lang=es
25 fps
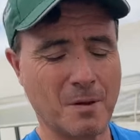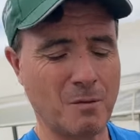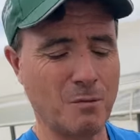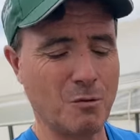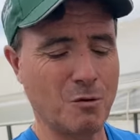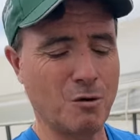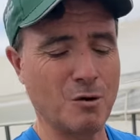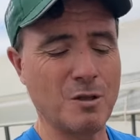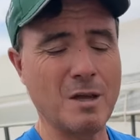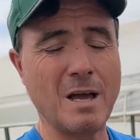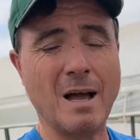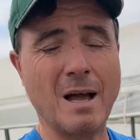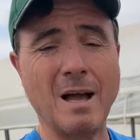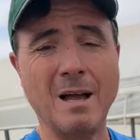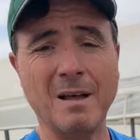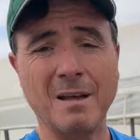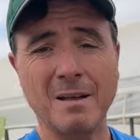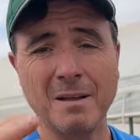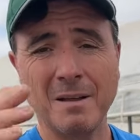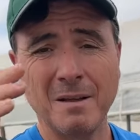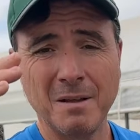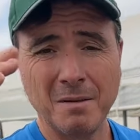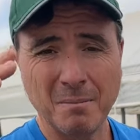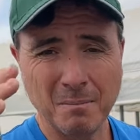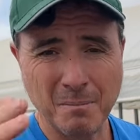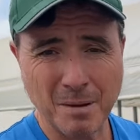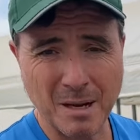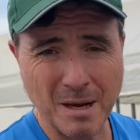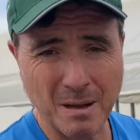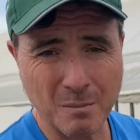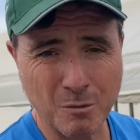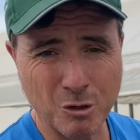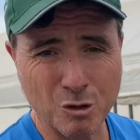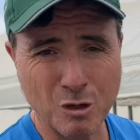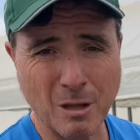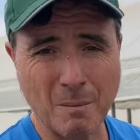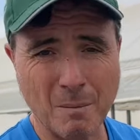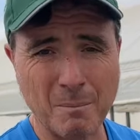Luego ya
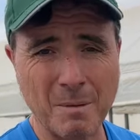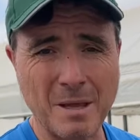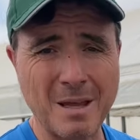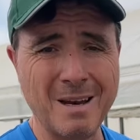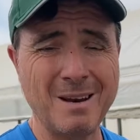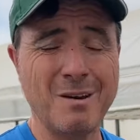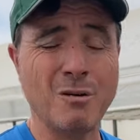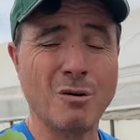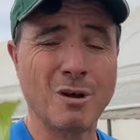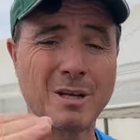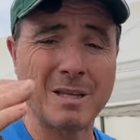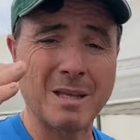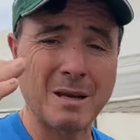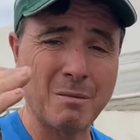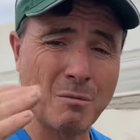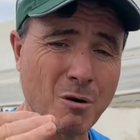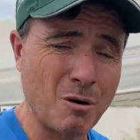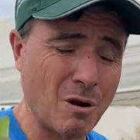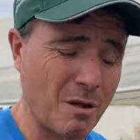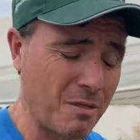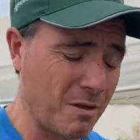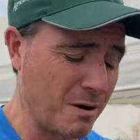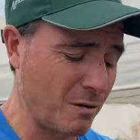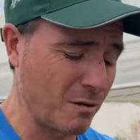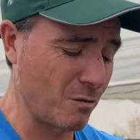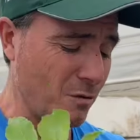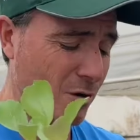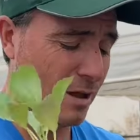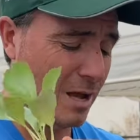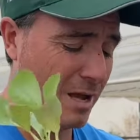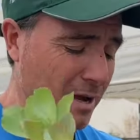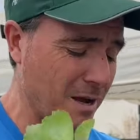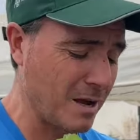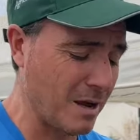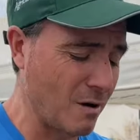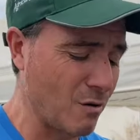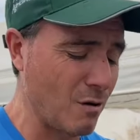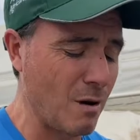veremos también lo que tenemos que hacer con las
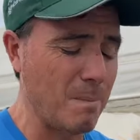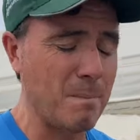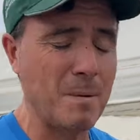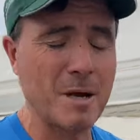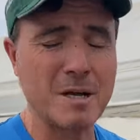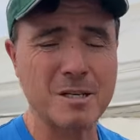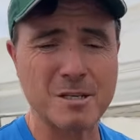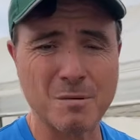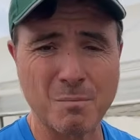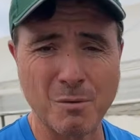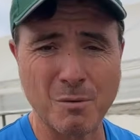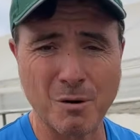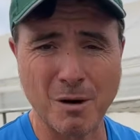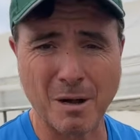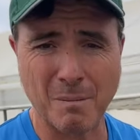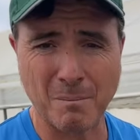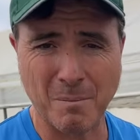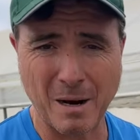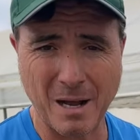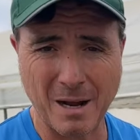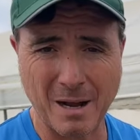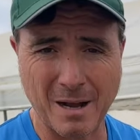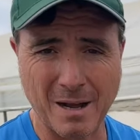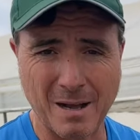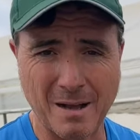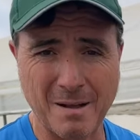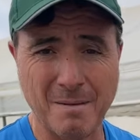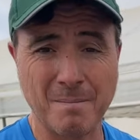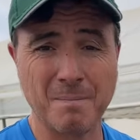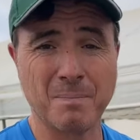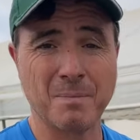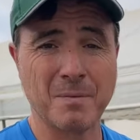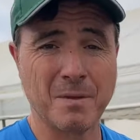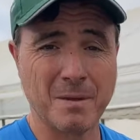escarolas para que se pongan blancas.